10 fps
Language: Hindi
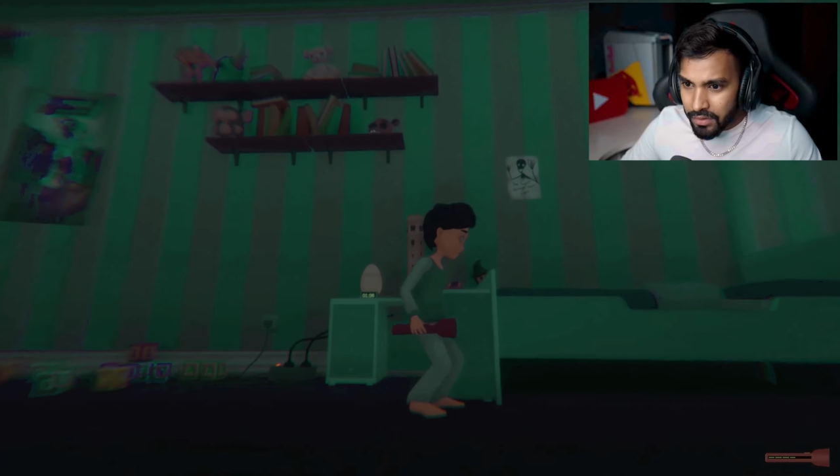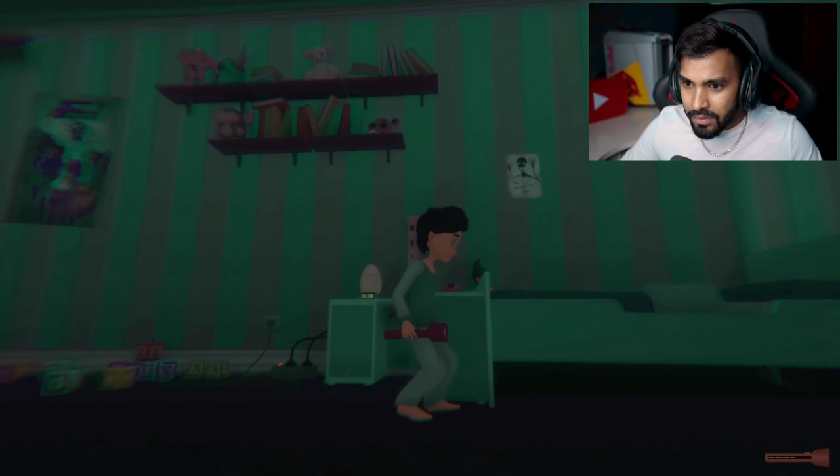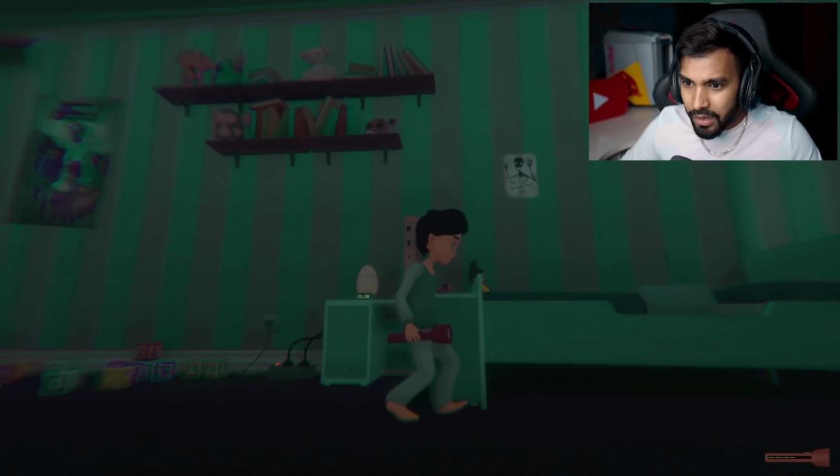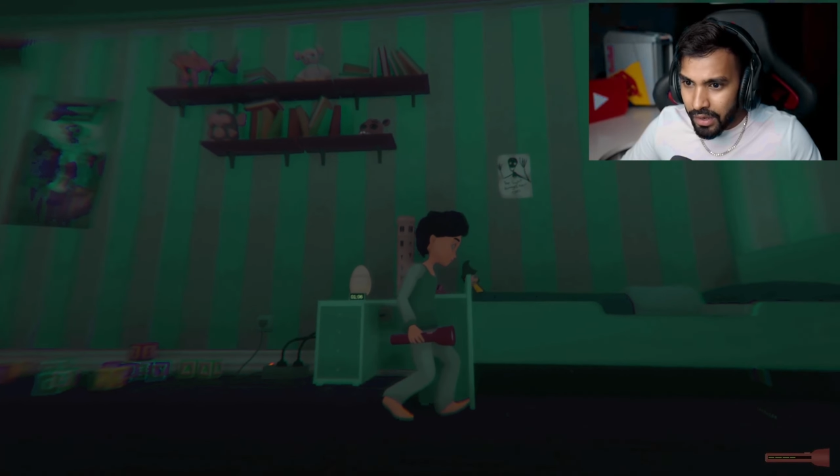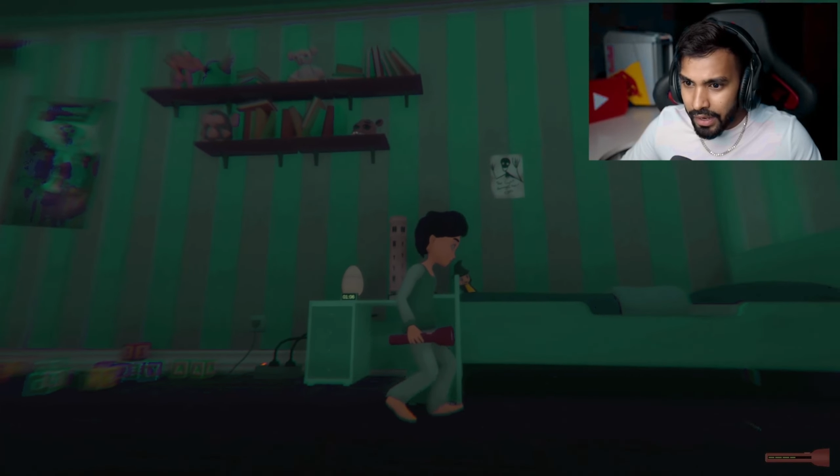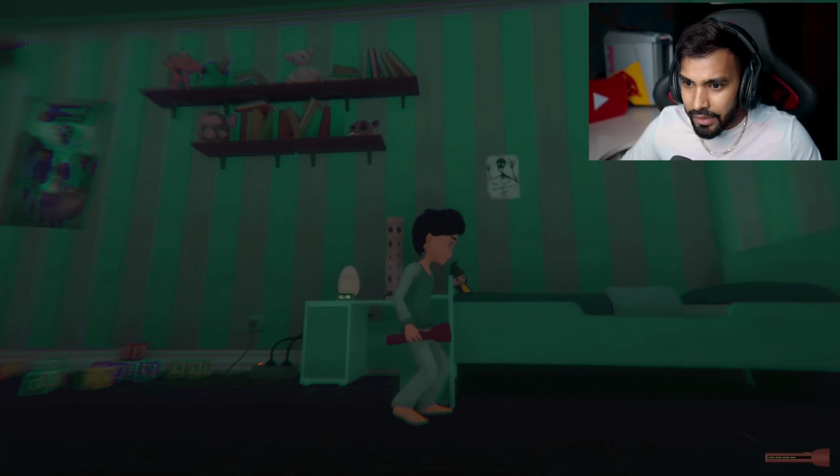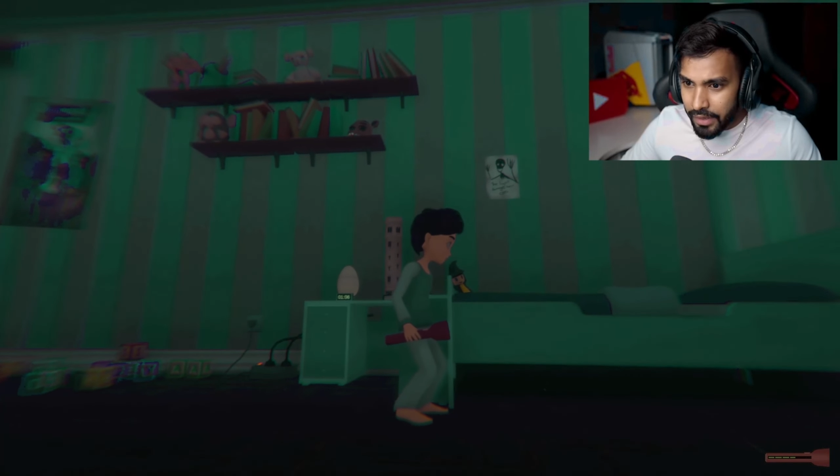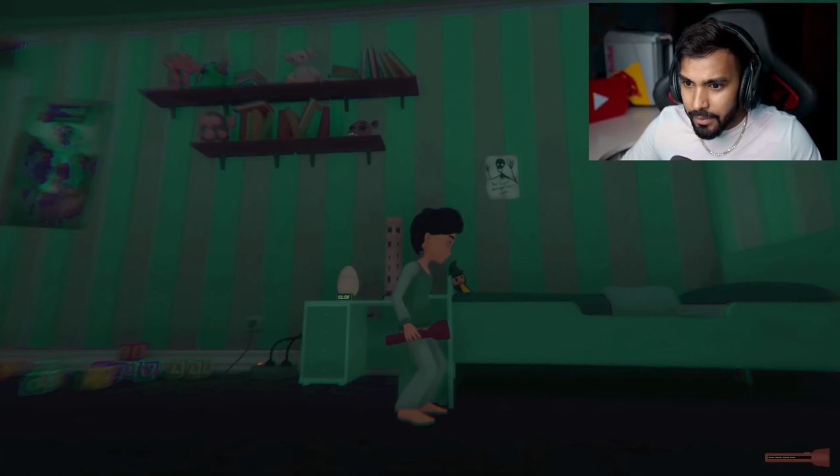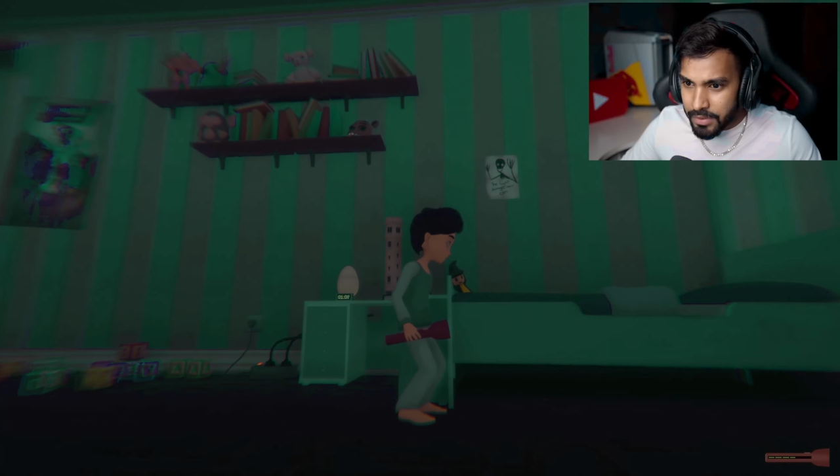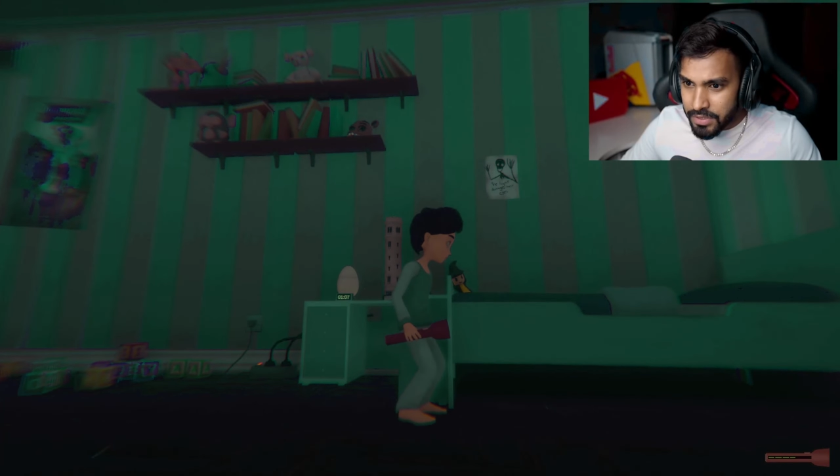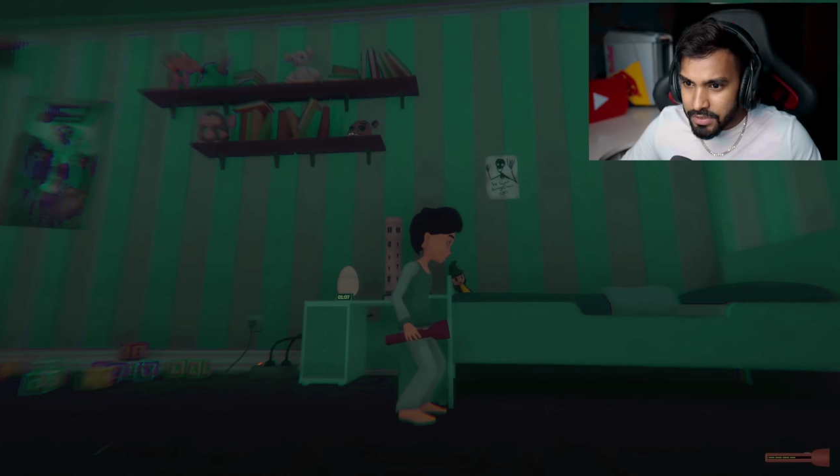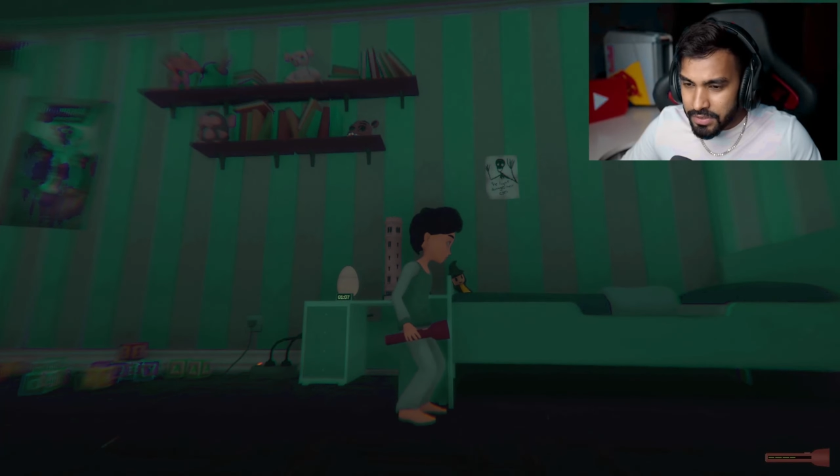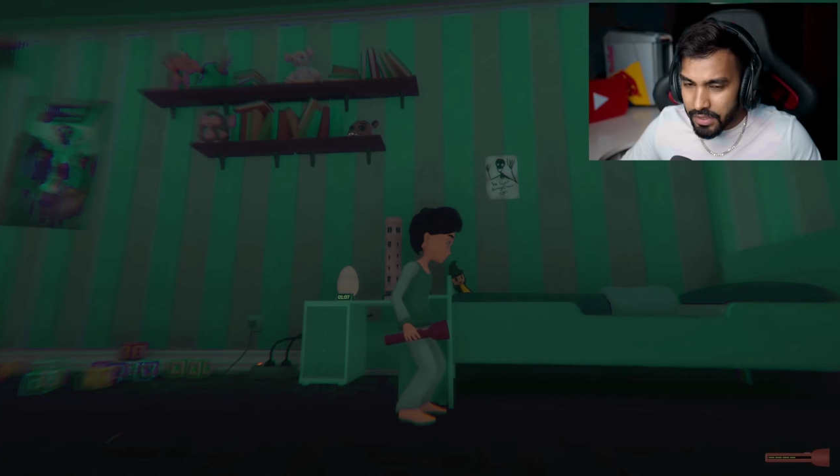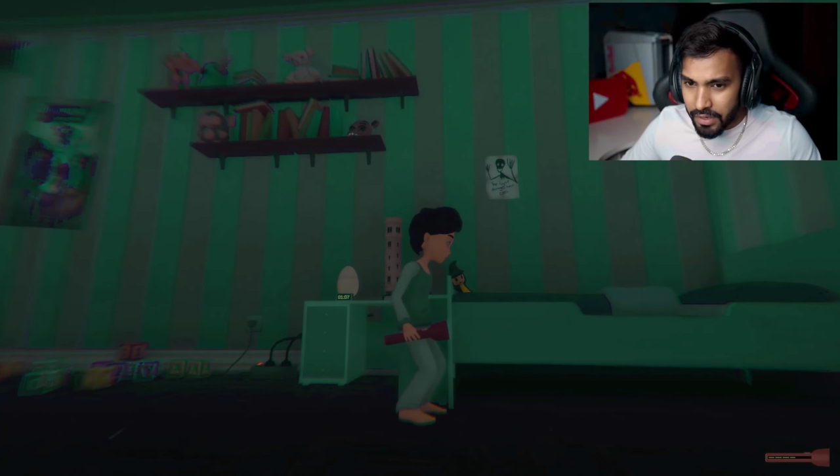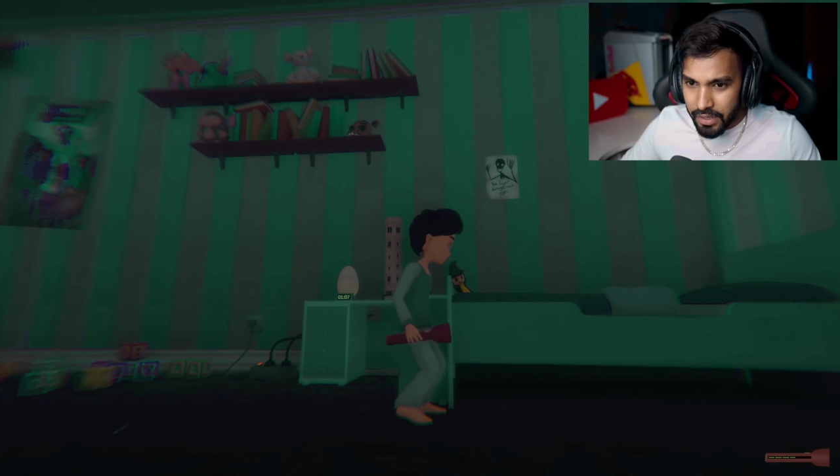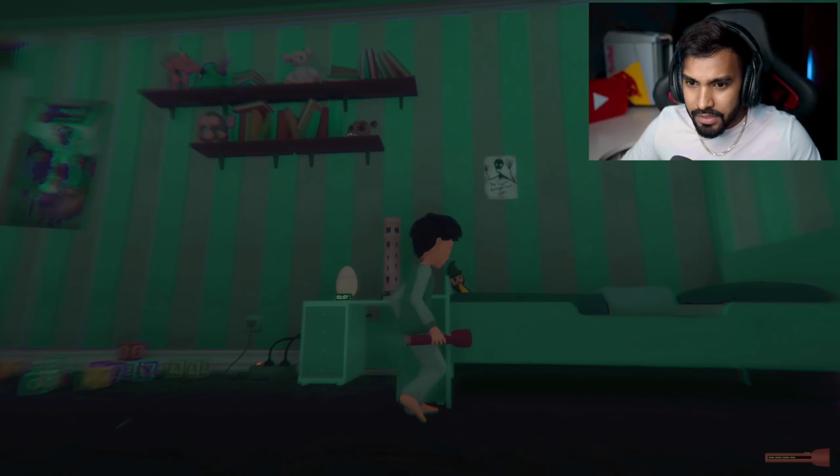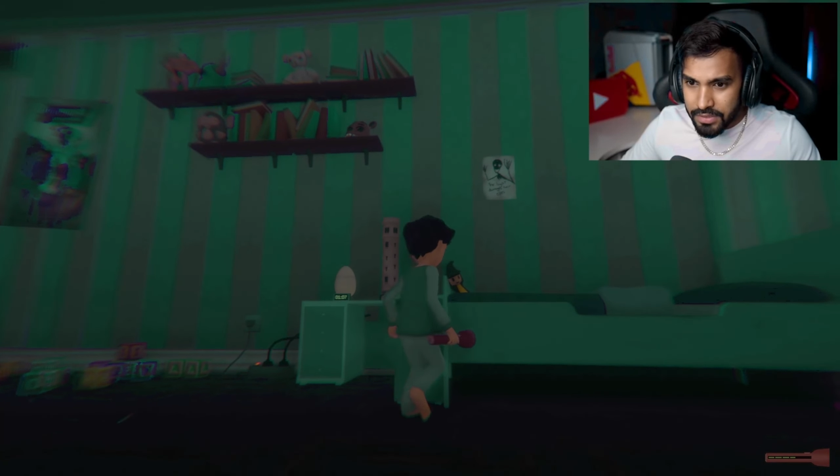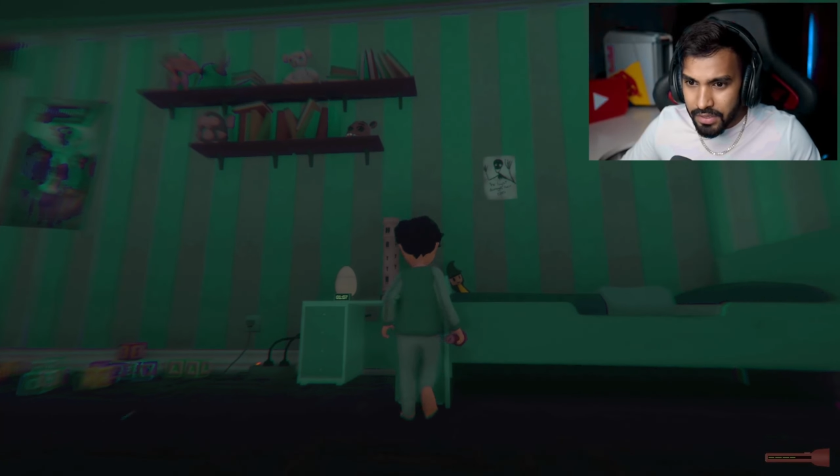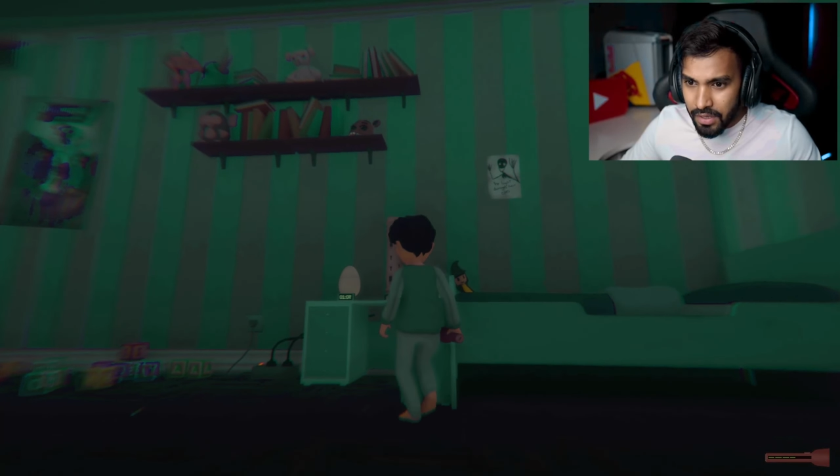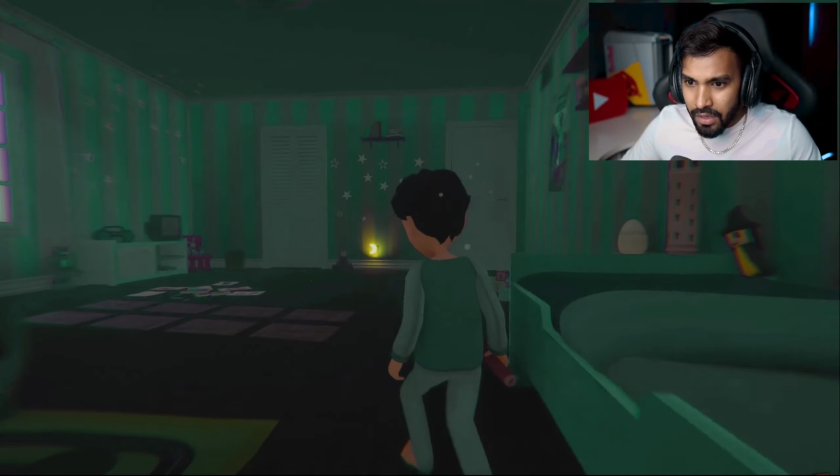द लाइट डैमेज देर देयर आइज